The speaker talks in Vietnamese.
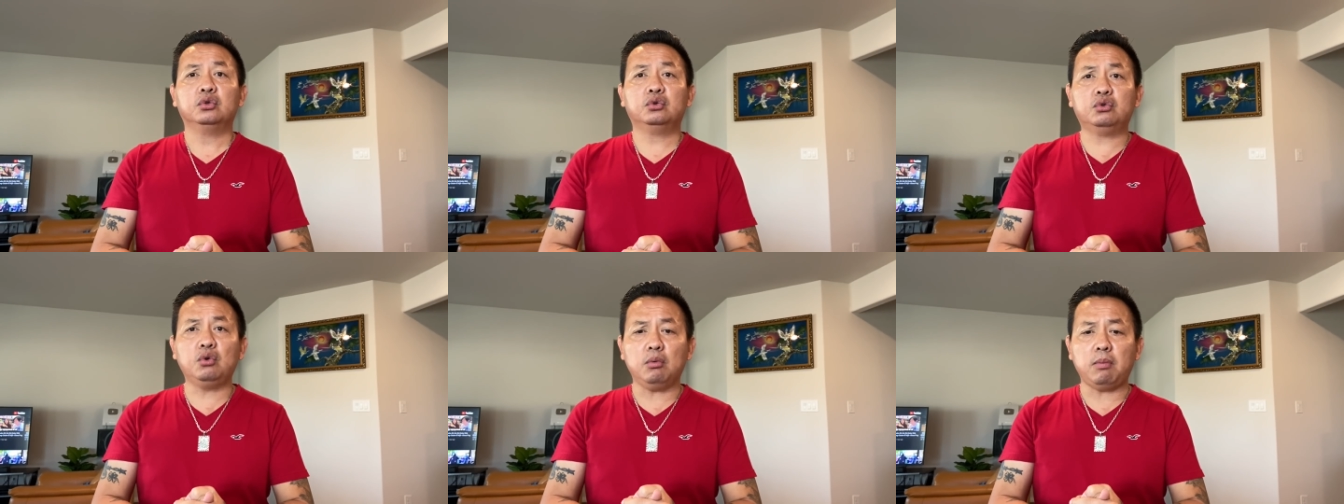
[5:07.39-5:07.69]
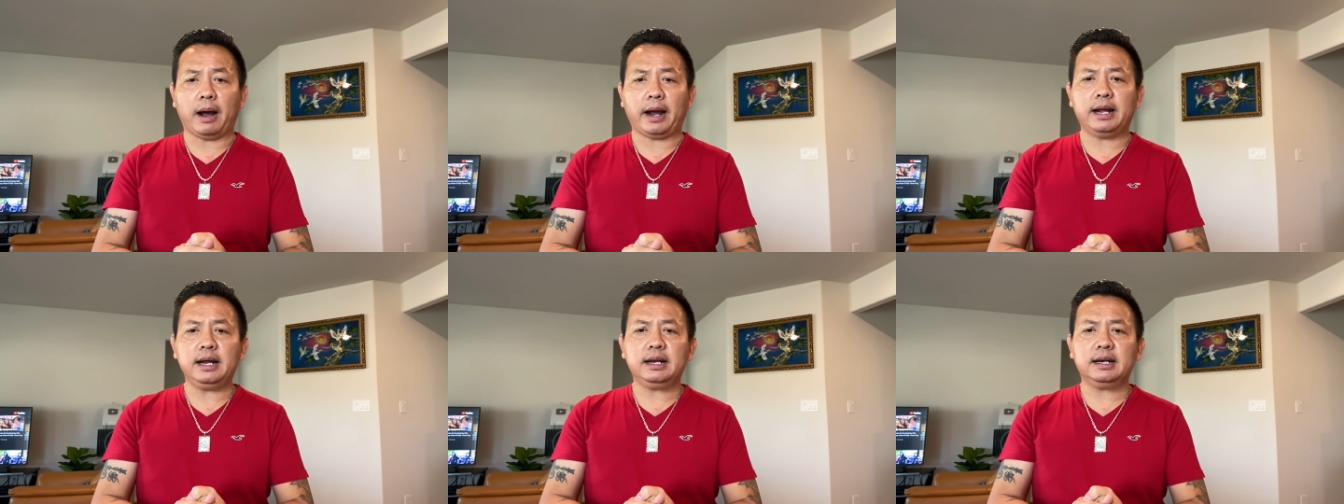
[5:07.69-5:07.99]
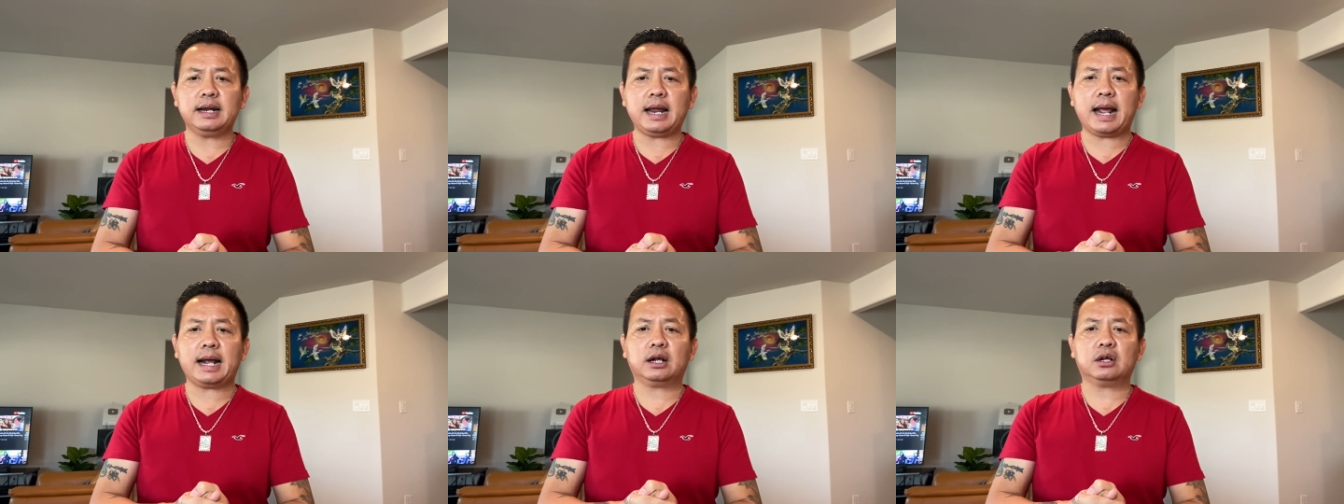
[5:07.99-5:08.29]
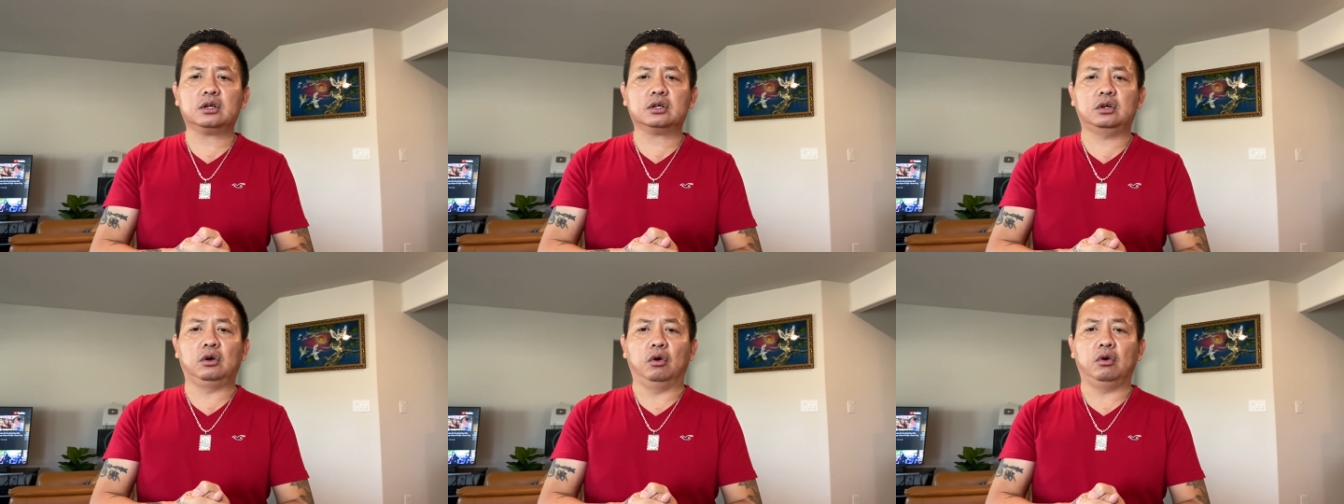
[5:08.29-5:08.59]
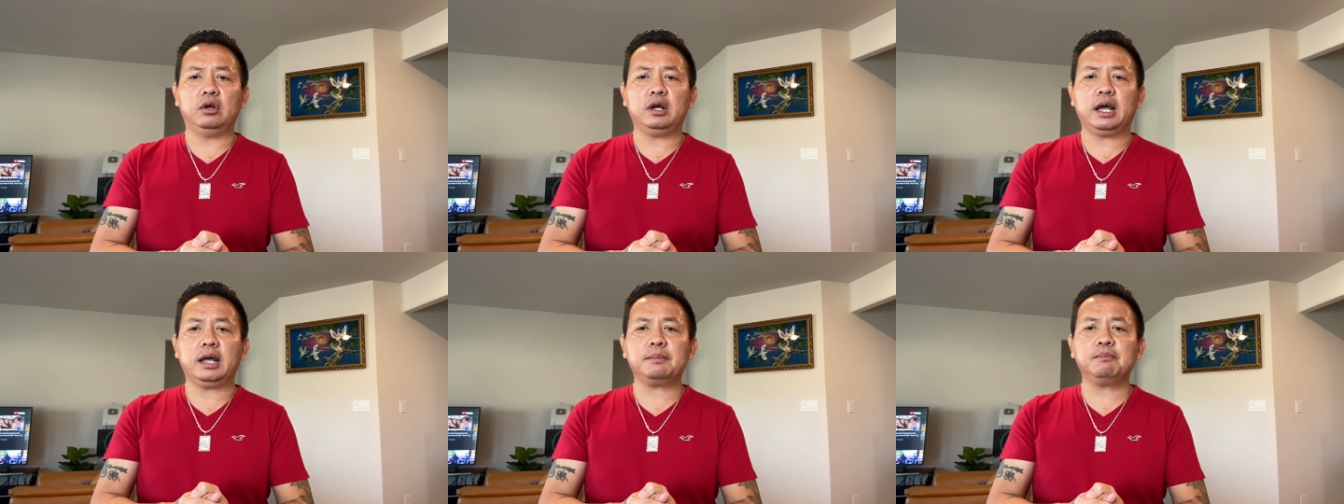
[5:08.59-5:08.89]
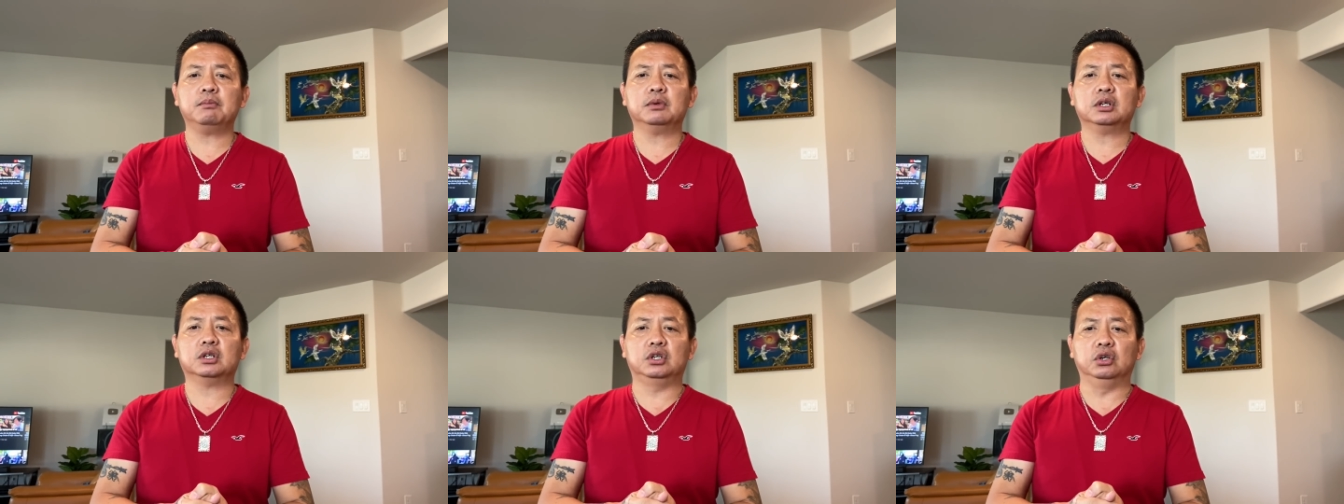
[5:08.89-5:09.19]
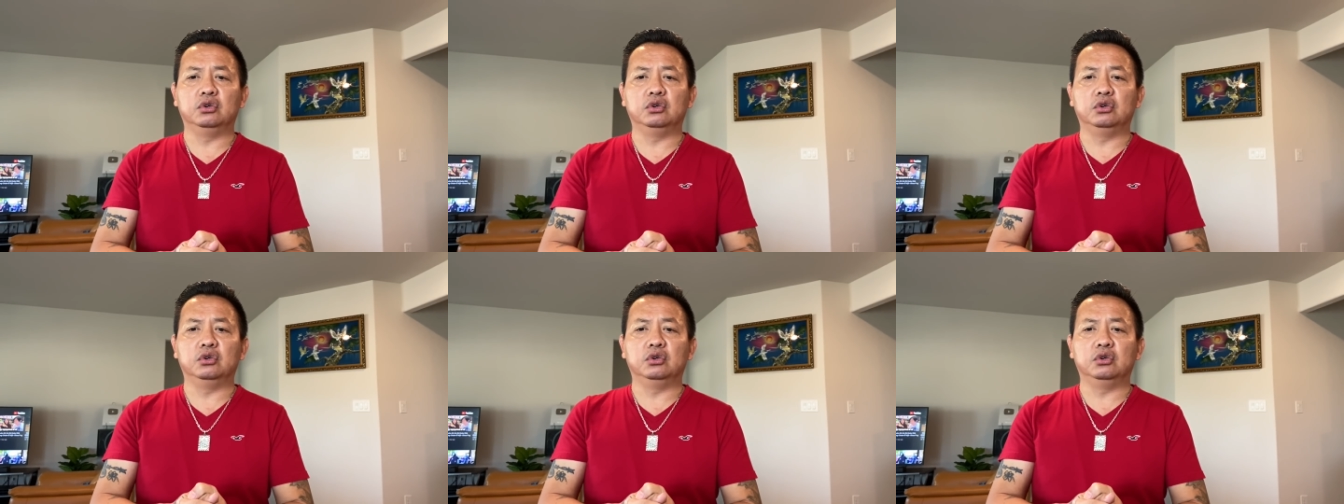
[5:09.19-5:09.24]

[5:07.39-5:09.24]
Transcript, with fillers: chú Bảy đang cưỡng ép,